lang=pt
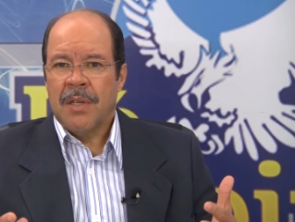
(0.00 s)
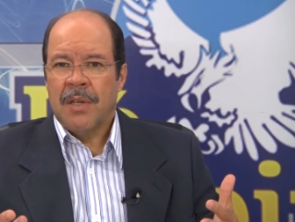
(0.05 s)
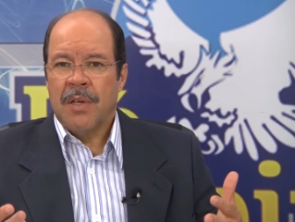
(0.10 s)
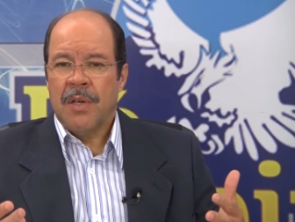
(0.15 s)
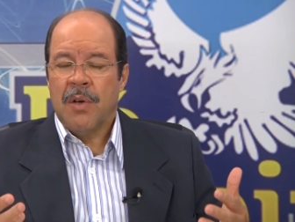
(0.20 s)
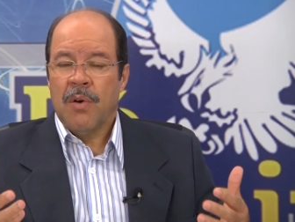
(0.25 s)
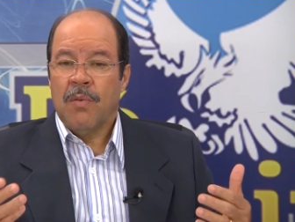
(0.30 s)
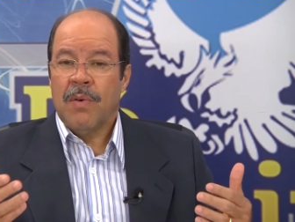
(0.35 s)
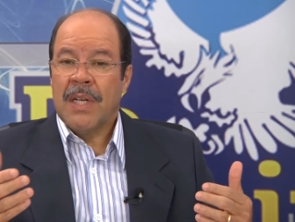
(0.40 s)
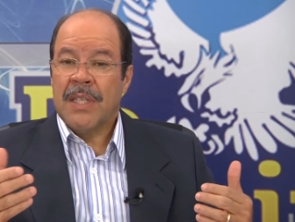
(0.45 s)

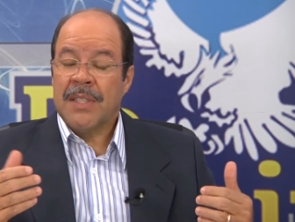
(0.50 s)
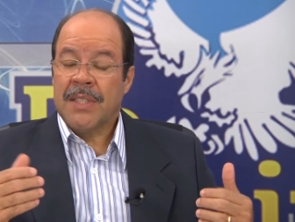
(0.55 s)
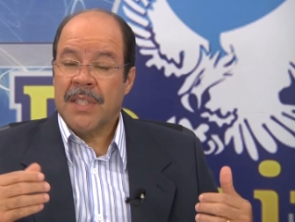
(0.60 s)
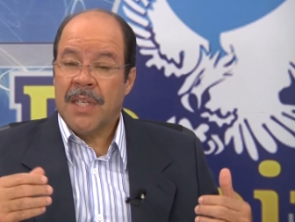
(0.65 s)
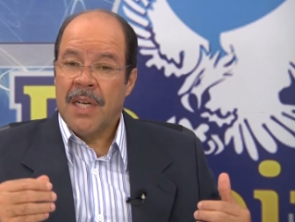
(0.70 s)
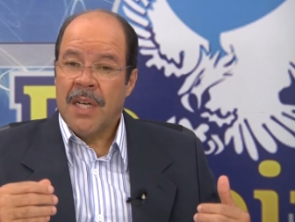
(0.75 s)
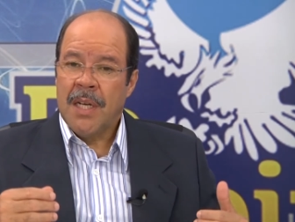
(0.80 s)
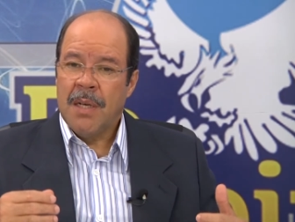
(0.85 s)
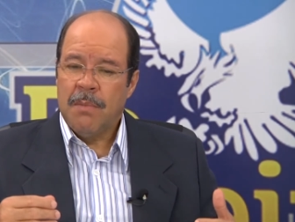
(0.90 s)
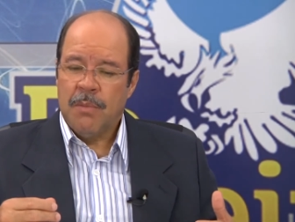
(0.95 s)
Eu as
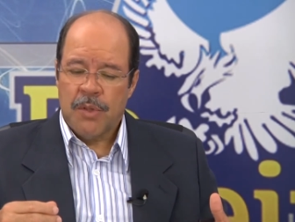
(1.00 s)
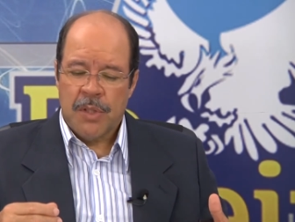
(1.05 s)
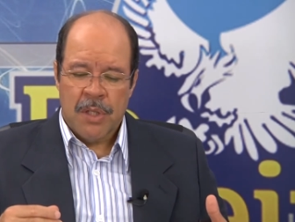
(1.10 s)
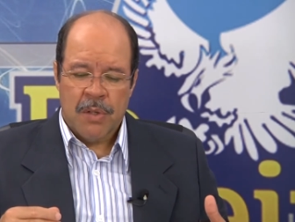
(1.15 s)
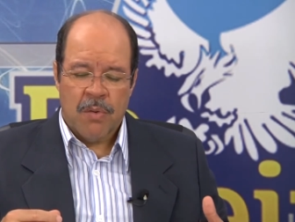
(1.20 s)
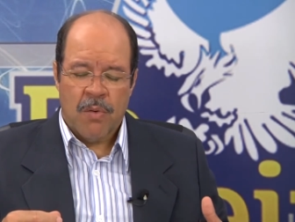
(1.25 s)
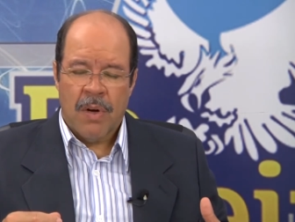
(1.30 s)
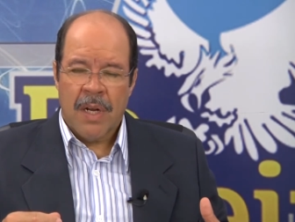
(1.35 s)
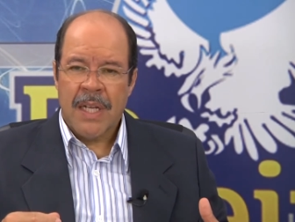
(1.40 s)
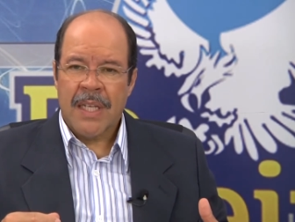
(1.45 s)
amo de
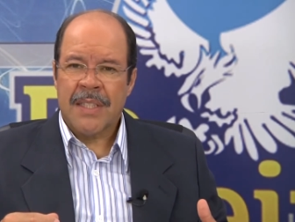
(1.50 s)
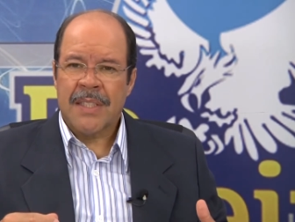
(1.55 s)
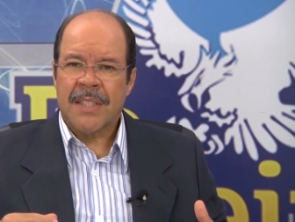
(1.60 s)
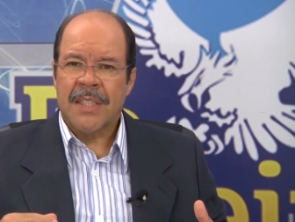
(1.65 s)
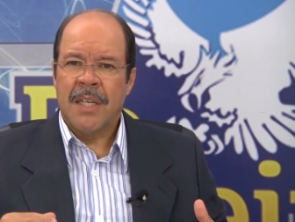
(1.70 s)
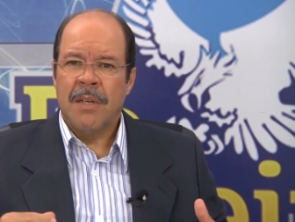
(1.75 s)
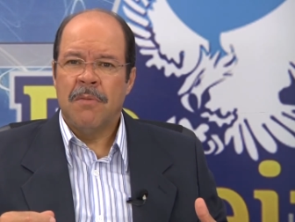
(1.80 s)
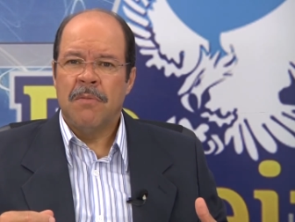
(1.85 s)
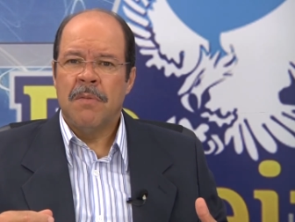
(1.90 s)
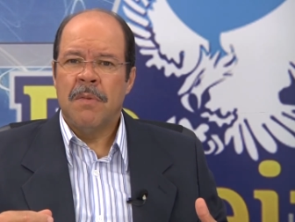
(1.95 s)

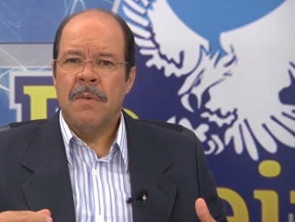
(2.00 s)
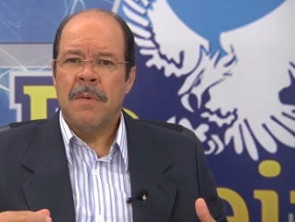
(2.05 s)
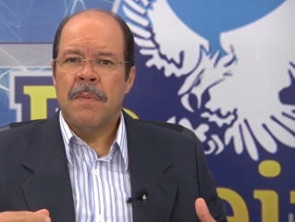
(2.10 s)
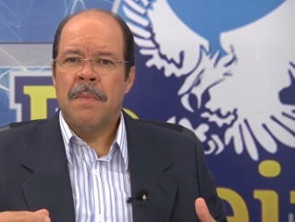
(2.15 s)
coração